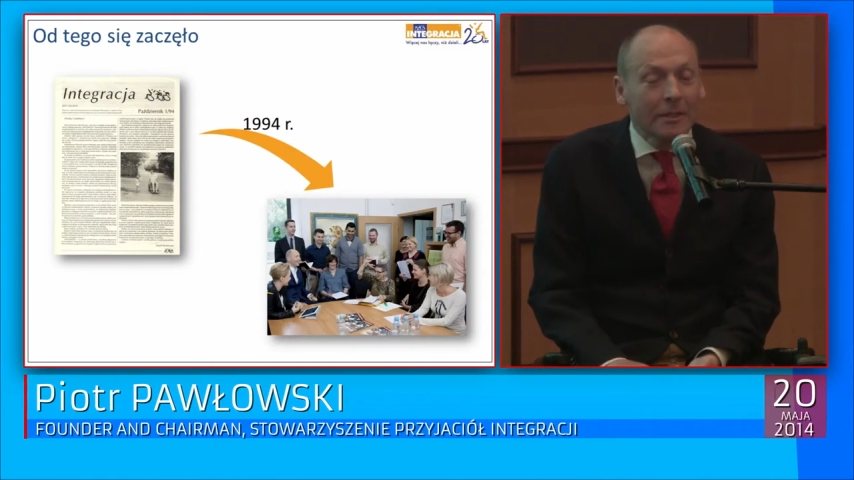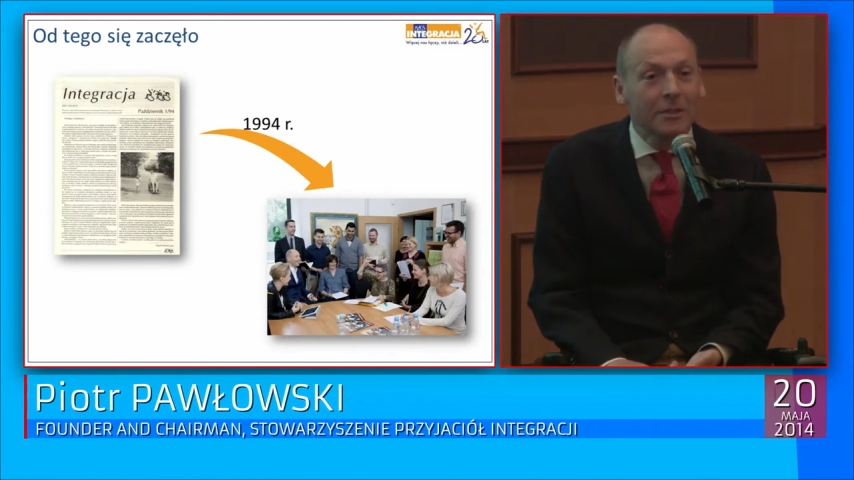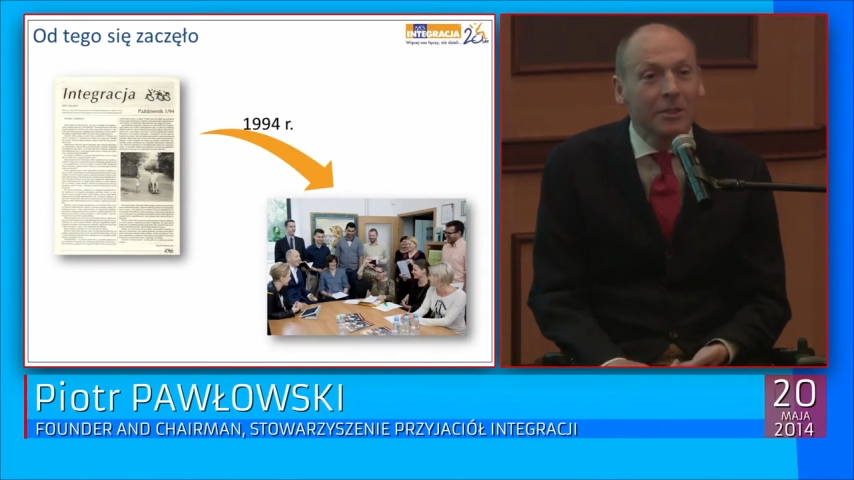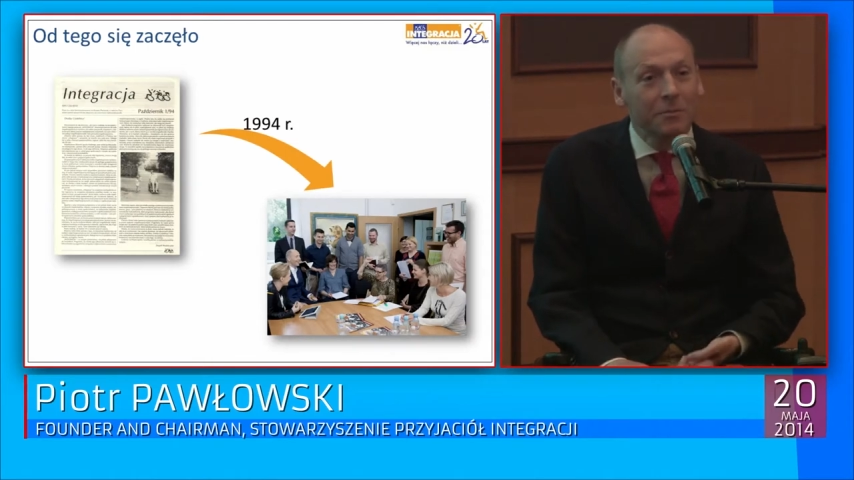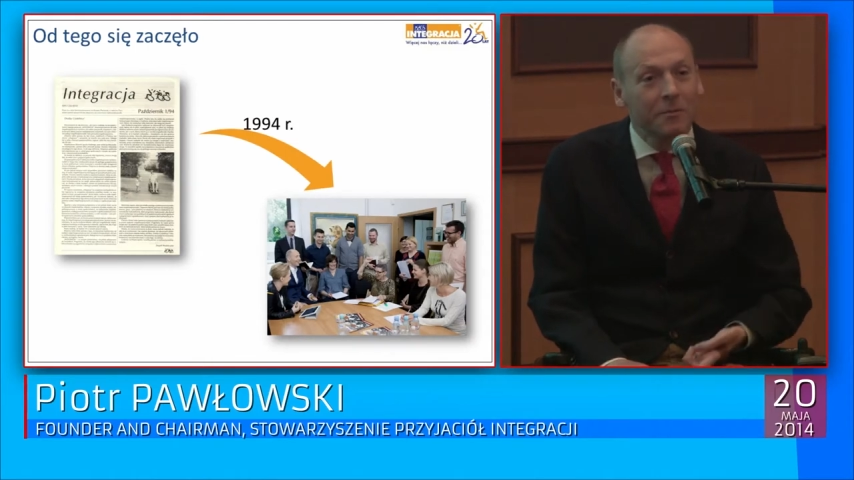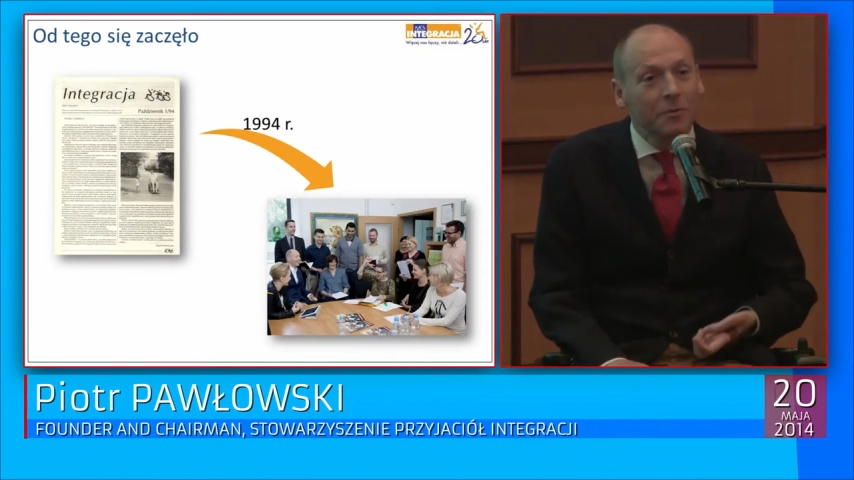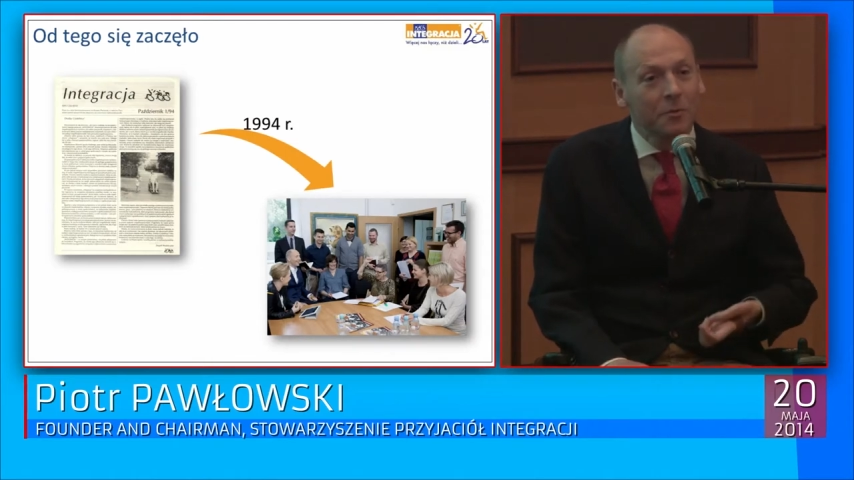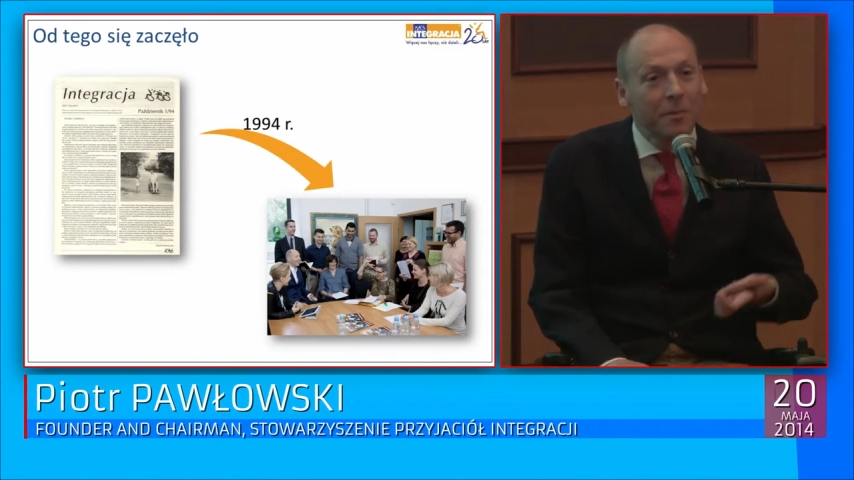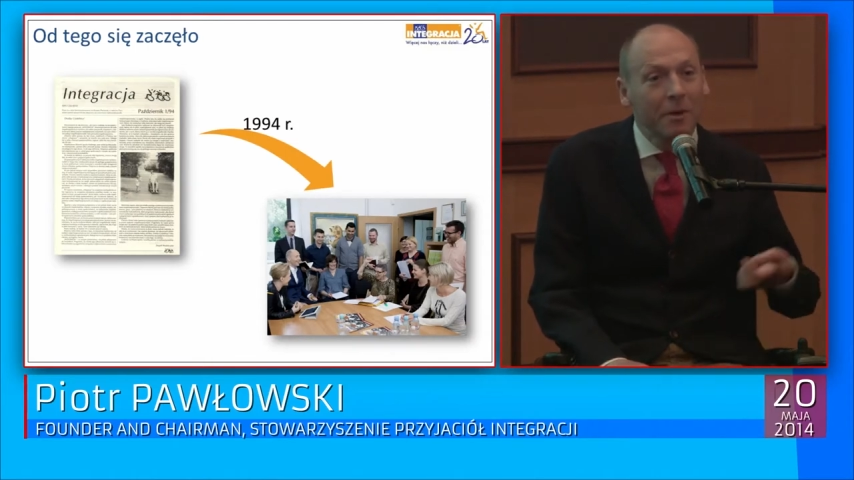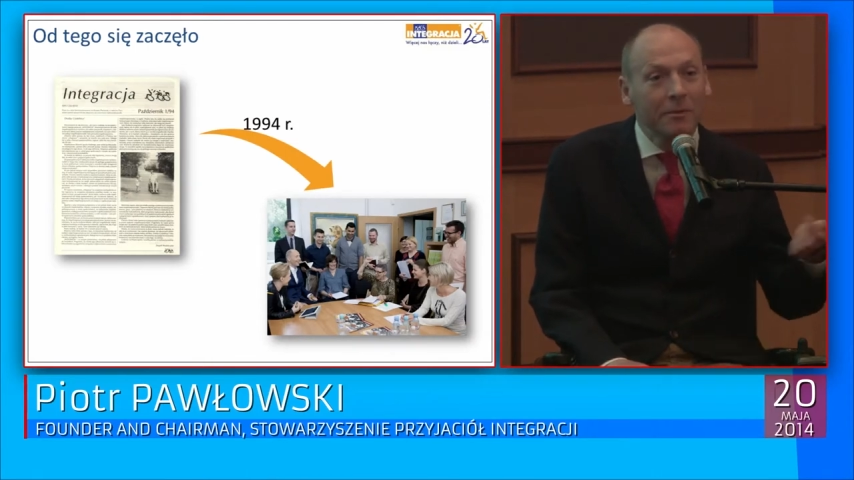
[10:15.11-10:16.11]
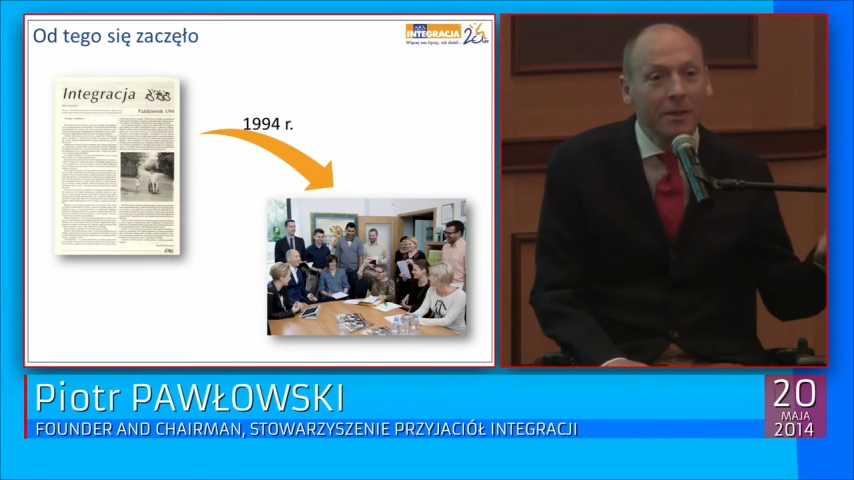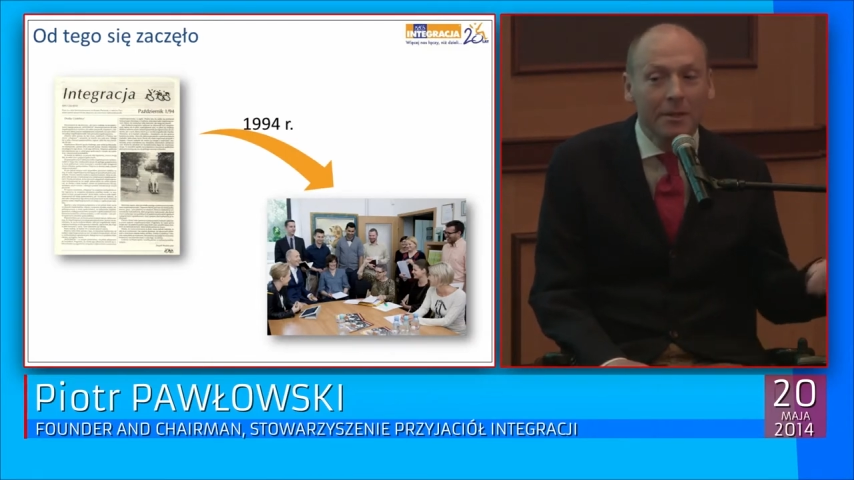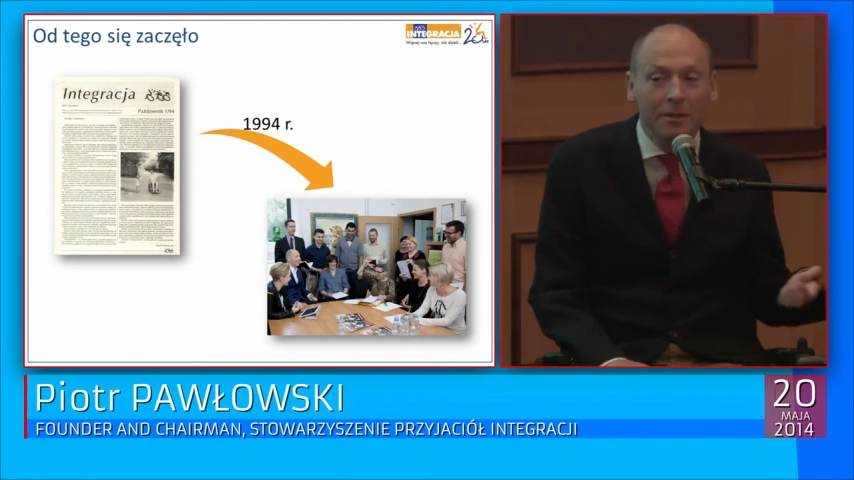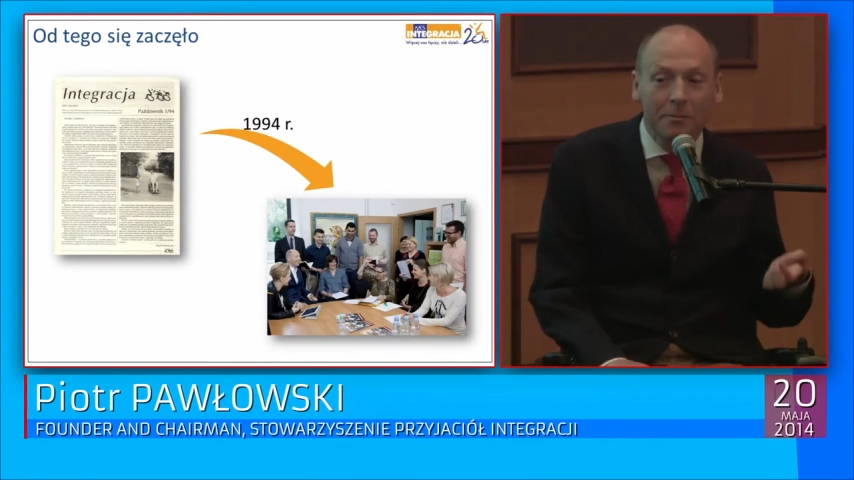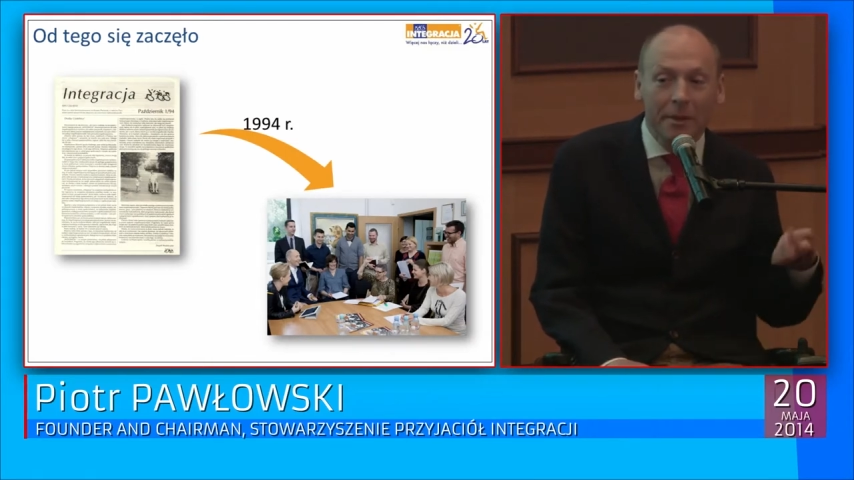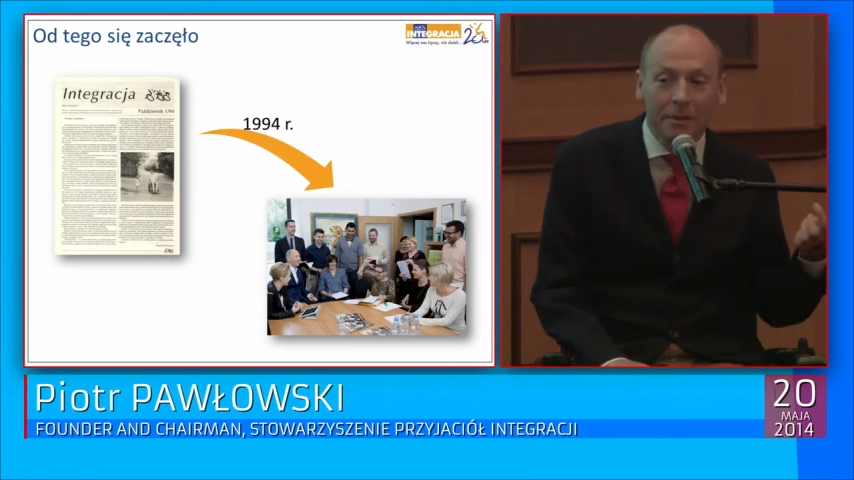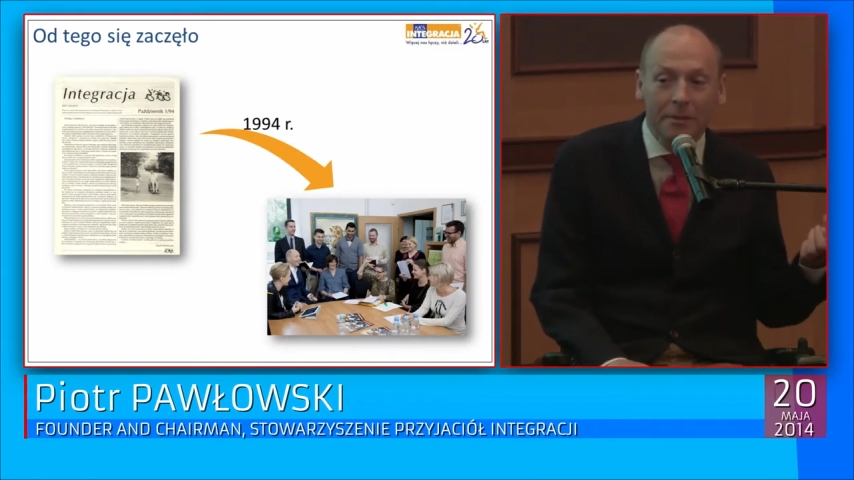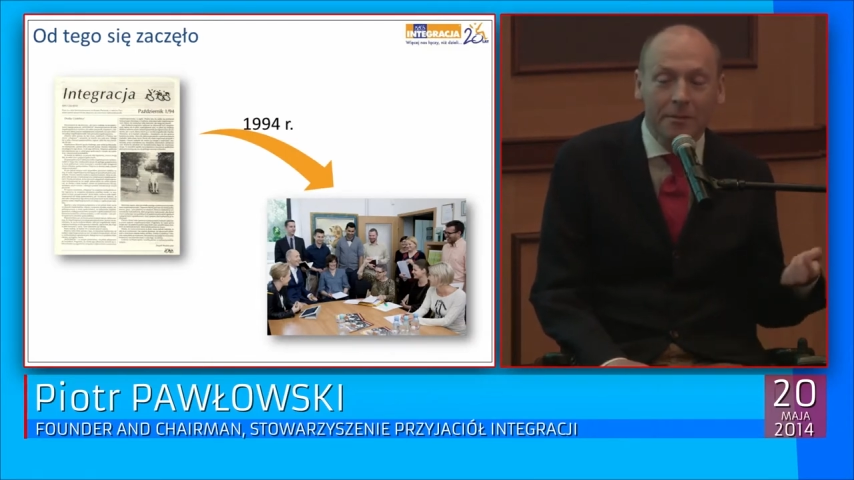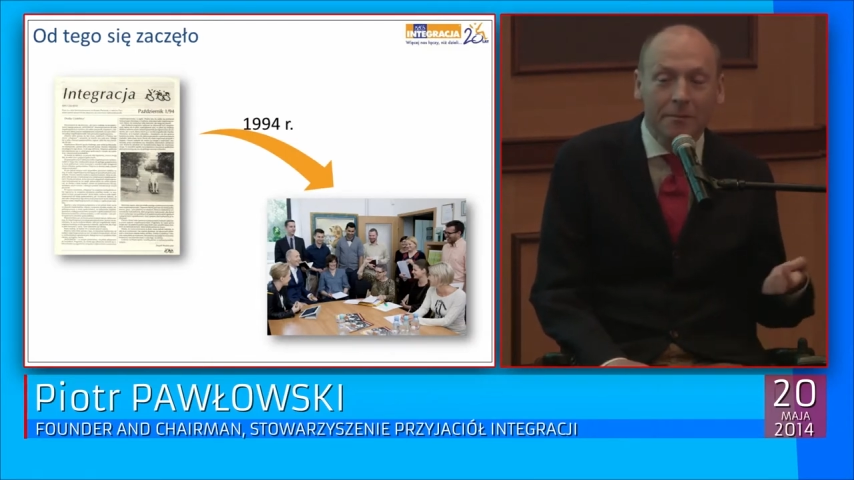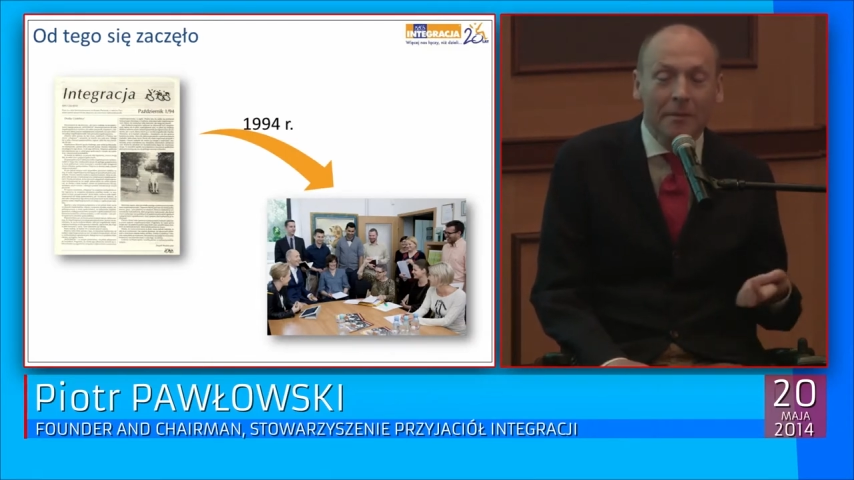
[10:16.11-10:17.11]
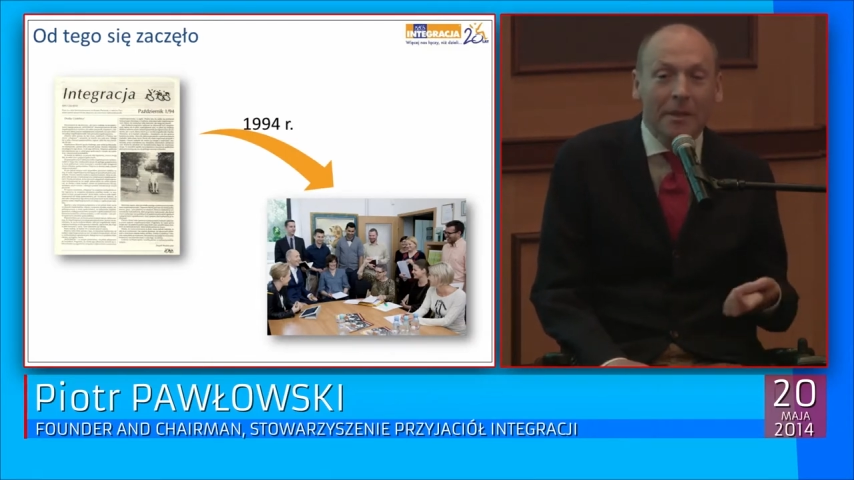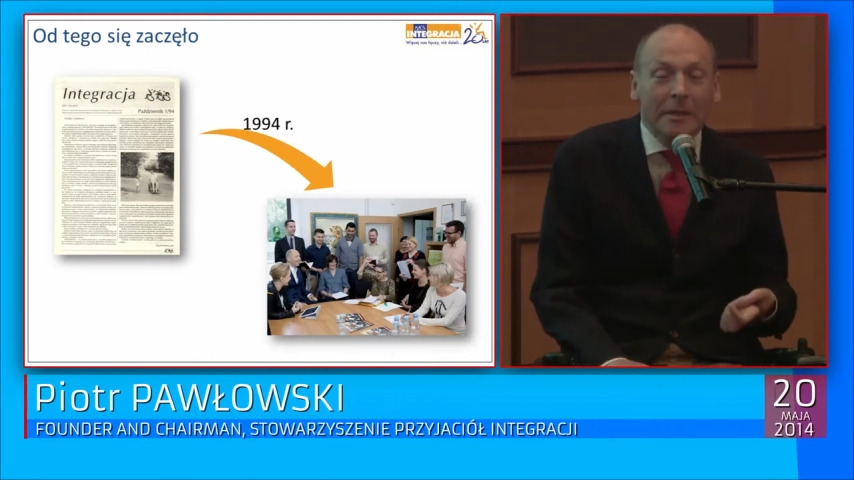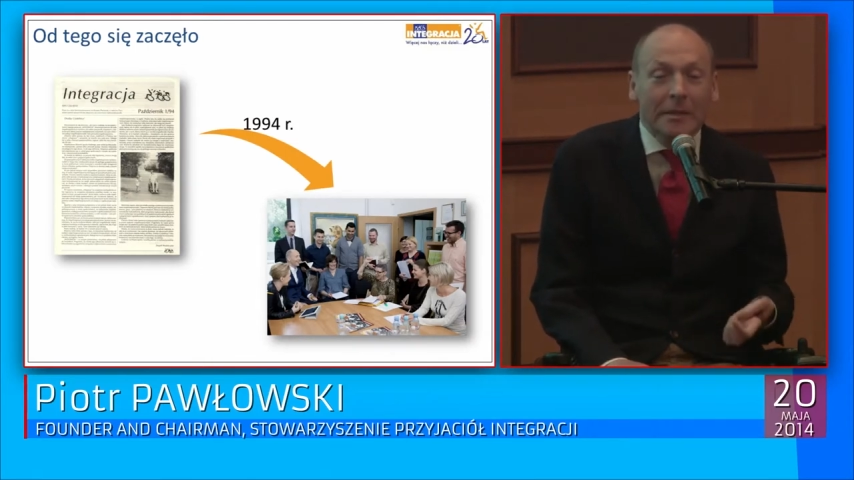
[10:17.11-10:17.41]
jesteśmy w zupełnie innym miejscu.